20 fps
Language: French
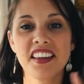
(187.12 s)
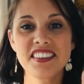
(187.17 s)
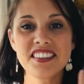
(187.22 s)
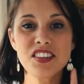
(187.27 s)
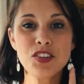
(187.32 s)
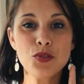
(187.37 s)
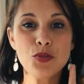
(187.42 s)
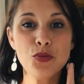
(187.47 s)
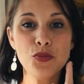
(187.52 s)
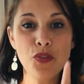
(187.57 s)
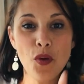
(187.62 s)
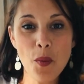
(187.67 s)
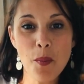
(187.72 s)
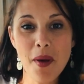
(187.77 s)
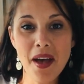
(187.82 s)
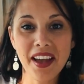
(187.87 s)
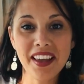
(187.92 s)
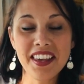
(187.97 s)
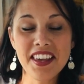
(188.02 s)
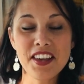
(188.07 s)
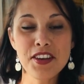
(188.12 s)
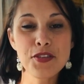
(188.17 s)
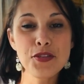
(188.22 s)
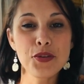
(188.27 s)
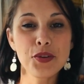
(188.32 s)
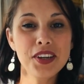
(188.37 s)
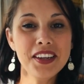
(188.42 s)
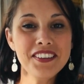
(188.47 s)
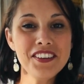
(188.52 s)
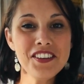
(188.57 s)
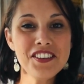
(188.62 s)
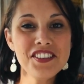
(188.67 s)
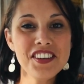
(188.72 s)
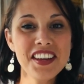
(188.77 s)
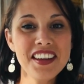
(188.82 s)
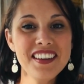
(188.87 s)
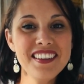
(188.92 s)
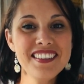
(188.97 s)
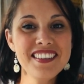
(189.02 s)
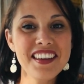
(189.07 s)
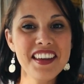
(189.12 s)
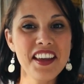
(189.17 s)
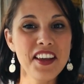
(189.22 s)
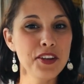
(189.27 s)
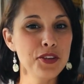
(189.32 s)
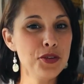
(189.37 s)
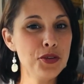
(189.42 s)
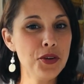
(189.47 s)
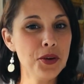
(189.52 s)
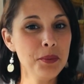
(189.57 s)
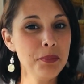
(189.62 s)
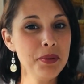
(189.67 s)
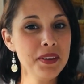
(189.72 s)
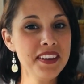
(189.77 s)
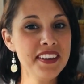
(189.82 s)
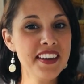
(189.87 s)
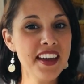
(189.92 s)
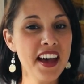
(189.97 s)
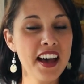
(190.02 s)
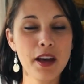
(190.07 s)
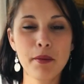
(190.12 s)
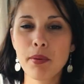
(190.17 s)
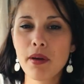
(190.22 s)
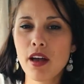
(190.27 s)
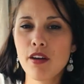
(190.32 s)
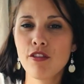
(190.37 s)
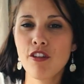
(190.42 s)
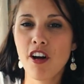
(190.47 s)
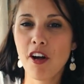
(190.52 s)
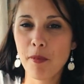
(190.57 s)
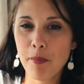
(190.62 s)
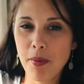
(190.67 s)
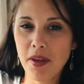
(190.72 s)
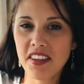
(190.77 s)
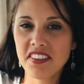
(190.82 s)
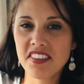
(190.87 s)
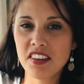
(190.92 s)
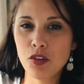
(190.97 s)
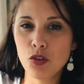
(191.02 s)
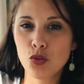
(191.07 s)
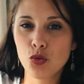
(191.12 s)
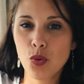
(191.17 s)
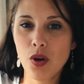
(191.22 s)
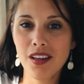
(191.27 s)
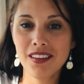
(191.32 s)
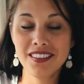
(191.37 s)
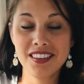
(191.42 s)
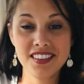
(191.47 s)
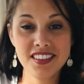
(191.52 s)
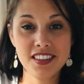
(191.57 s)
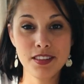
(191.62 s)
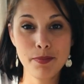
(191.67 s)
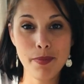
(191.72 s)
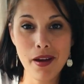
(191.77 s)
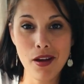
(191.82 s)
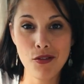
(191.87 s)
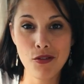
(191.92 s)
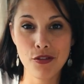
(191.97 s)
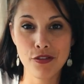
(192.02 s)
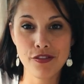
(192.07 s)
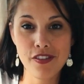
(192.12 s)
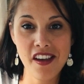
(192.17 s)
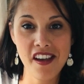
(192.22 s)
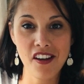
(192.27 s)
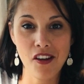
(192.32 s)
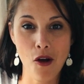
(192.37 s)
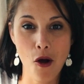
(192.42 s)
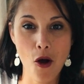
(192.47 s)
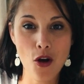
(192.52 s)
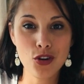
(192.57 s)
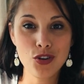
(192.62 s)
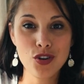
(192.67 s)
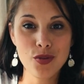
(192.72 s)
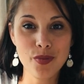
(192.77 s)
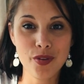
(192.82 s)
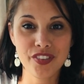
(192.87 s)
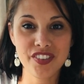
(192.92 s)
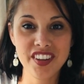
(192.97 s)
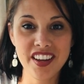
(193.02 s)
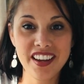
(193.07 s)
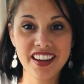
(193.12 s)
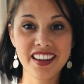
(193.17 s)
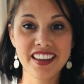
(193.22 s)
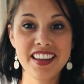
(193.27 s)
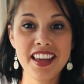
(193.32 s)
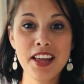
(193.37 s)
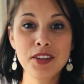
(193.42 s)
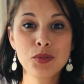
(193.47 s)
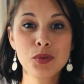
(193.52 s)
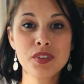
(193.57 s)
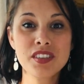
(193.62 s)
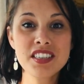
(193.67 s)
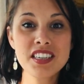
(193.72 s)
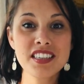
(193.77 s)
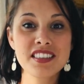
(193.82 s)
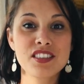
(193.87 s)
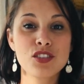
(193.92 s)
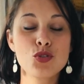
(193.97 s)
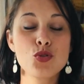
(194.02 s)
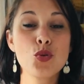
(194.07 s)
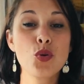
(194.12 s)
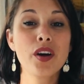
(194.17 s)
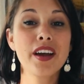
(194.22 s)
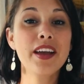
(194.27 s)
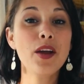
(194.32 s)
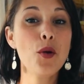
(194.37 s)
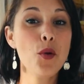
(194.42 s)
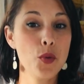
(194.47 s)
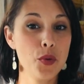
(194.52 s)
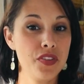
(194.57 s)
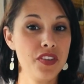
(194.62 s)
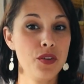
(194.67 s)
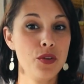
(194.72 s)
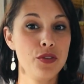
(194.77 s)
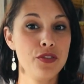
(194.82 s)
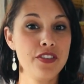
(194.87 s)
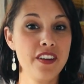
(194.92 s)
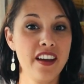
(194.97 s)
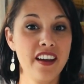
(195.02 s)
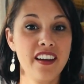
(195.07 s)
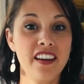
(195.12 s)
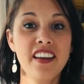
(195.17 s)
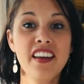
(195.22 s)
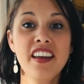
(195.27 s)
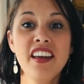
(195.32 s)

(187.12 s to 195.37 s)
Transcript: Si tu veux parier sur l'étanchéité du camping-car après avoir percé le toit, n'hésite pas à le faire en commentaire et à nous dire si tu aurais osé le faire.